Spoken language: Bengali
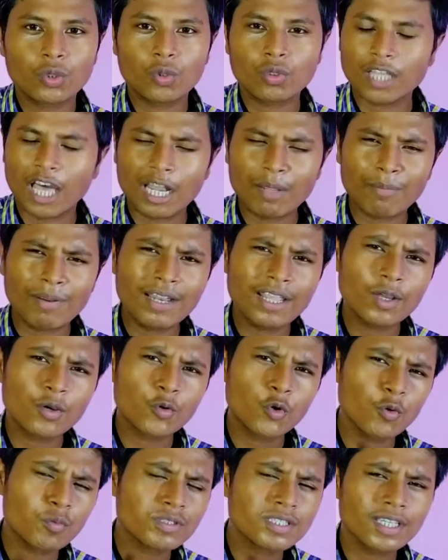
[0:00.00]
তো তার মানে
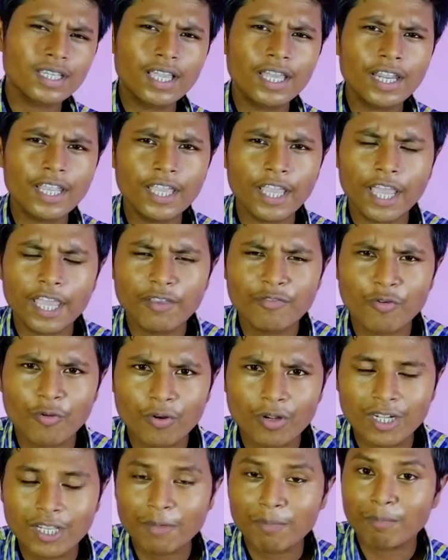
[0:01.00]
খুব শিগগিরই এই
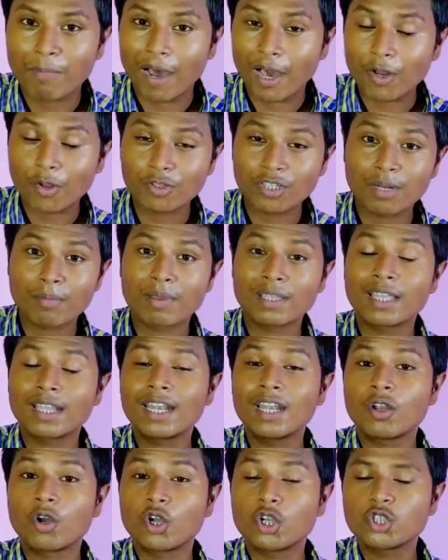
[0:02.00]
ফোনটি ভারতের
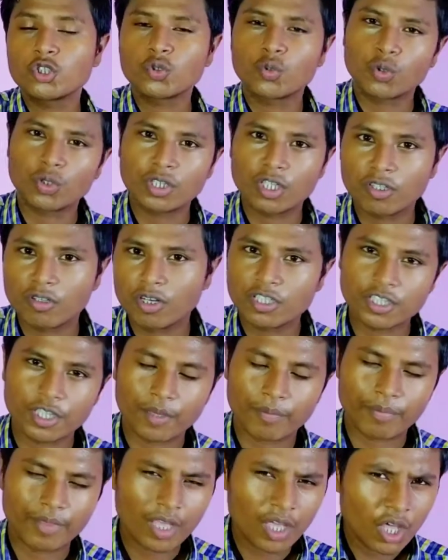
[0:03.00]
বাজারে লঞ্চ করতে
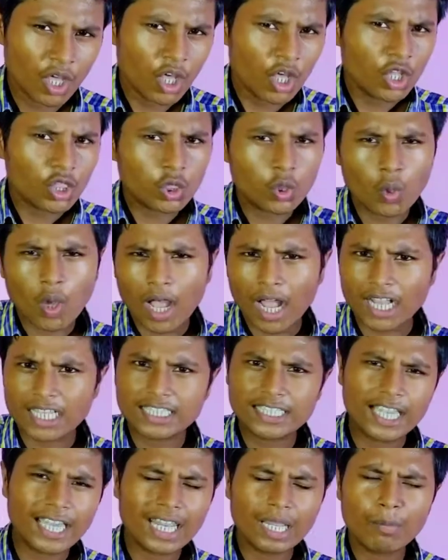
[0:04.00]
চলেছে তো
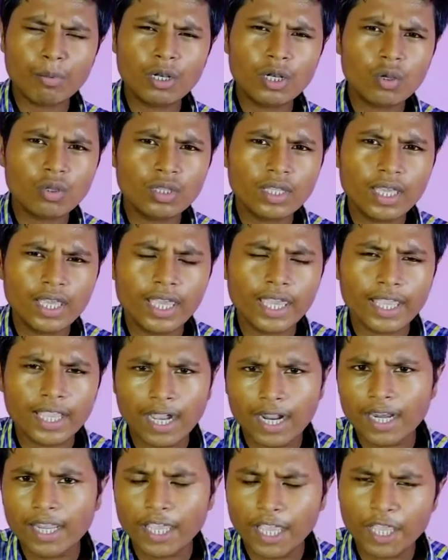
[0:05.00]
আজকের এই ভিডিওতে
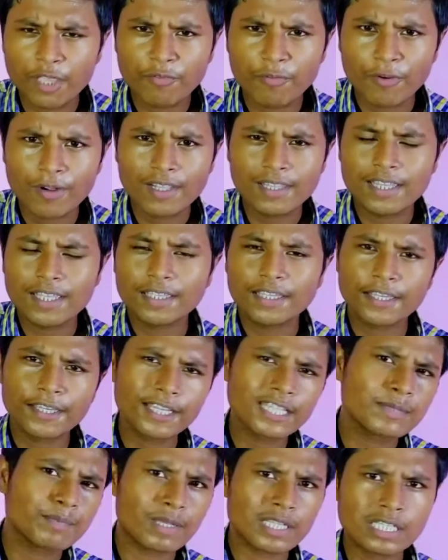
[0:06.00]
এখানে এই ফোনটিতে কী
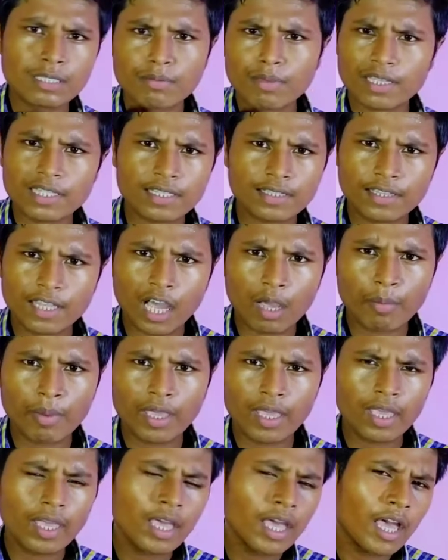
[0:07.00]
কী স্পেসিফিকেশান
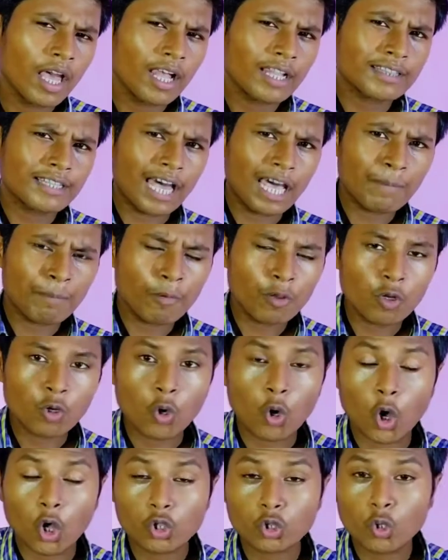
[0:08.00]
থাকবে তারপর
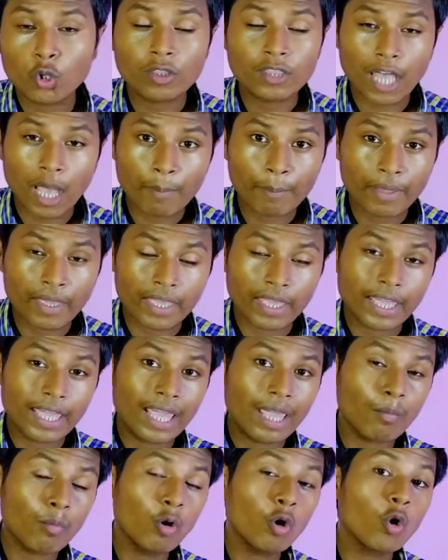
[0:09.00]
কত দামে
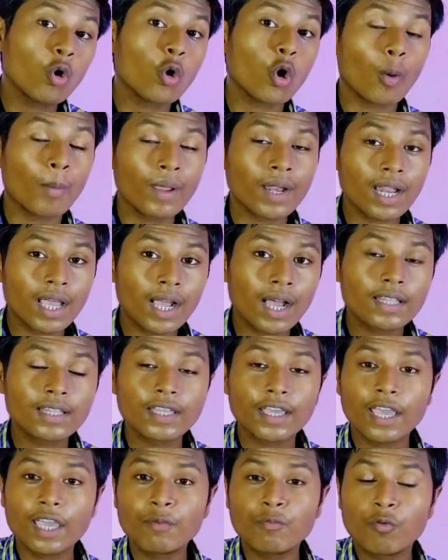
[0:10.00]
এবং কবে নাগাদ
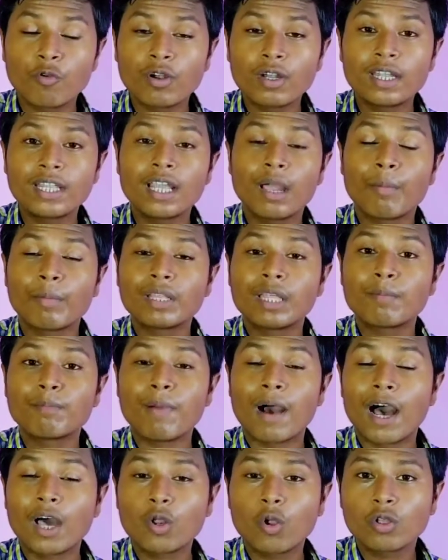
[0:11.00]
এই ফোনটি আমাদের
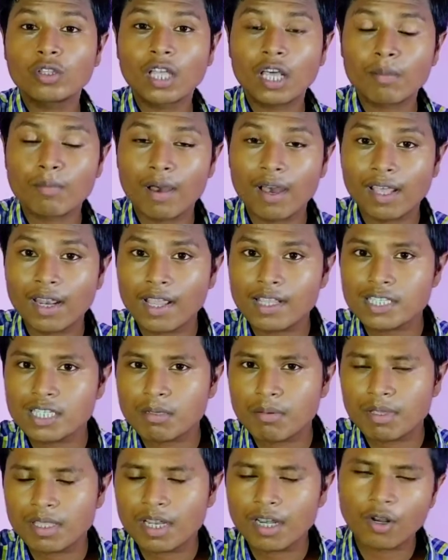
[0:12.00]
ভারত আর
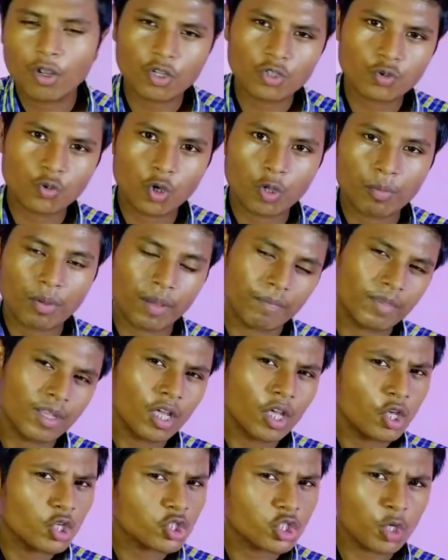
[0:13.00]
বাংলাদেশের বাজারে লঞ্চ করবে
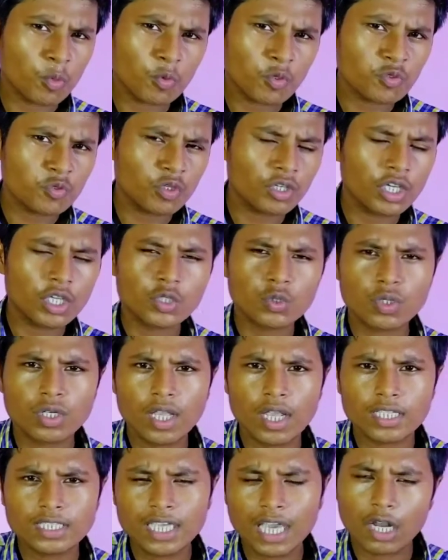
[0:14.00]
সমস্ত কিছু
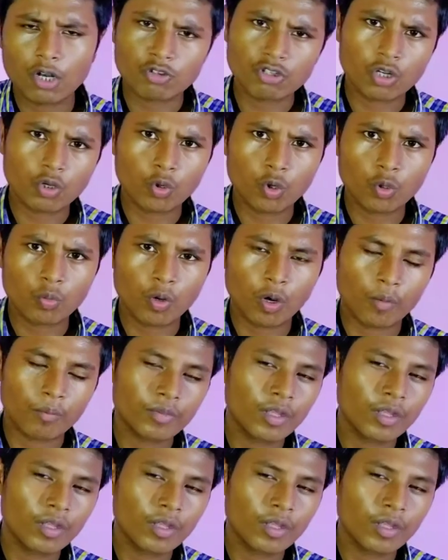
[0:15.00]
নিয়ে আজকে আলোচনা করব